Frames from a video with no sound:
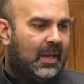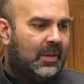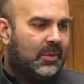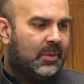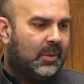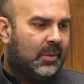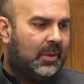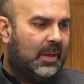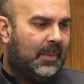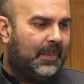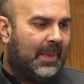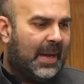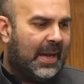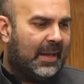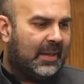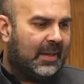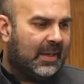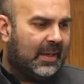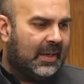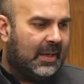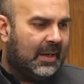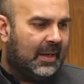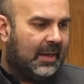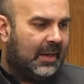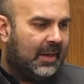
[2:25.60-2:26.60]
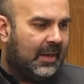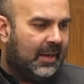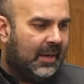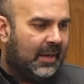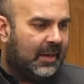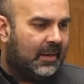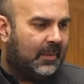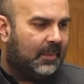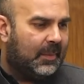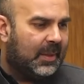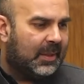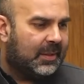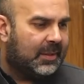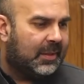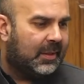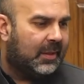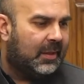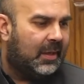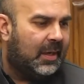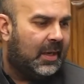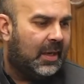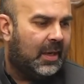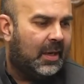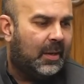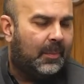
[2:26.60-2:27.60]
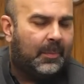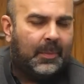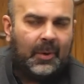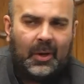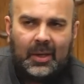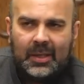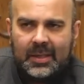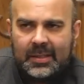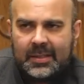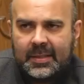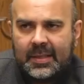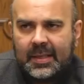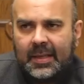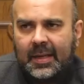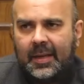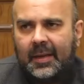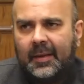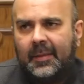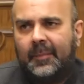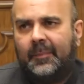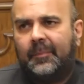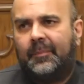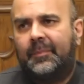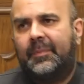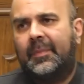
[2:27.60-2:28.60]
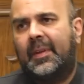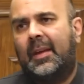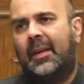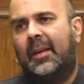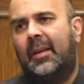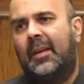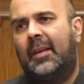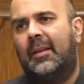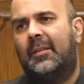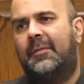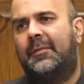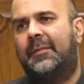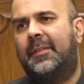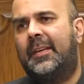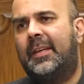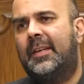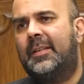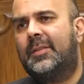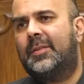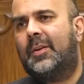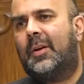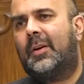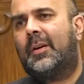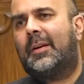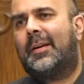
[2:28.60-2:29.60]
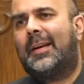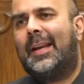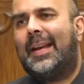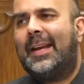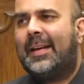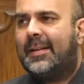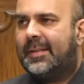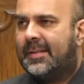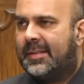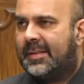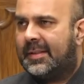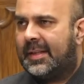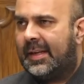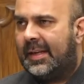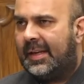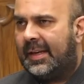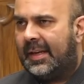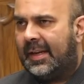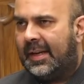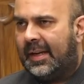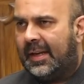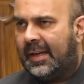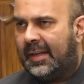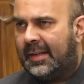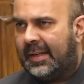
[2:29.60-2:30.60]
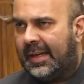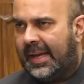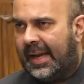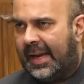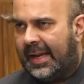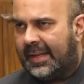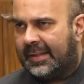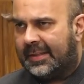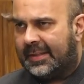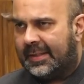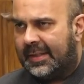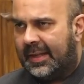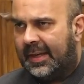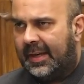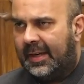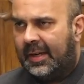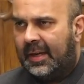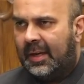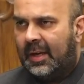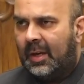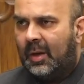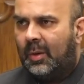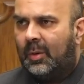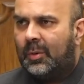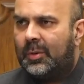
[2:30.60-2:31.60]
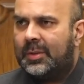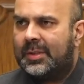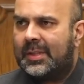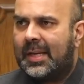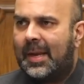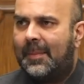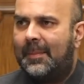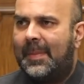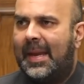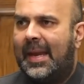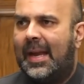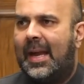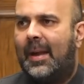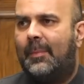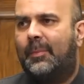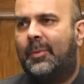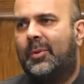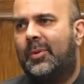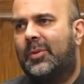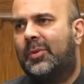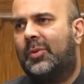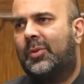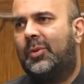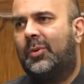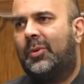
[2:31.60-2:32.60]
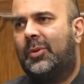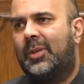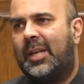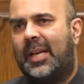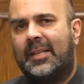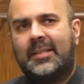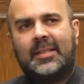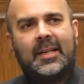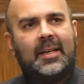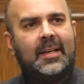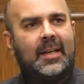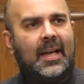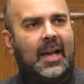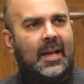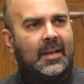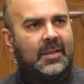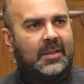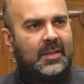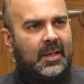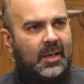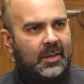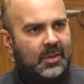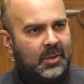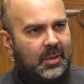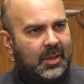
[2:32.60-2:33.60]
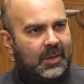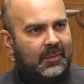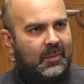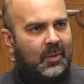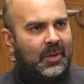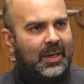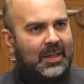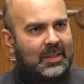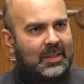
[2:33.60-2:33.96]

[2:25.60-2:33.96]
जो हमारी एडमिशन पॉलिसी है फ़ीस और रेट्स के uh, लिहाज से उसका मैं आपको थोड़ा सा ढांचा जो है वो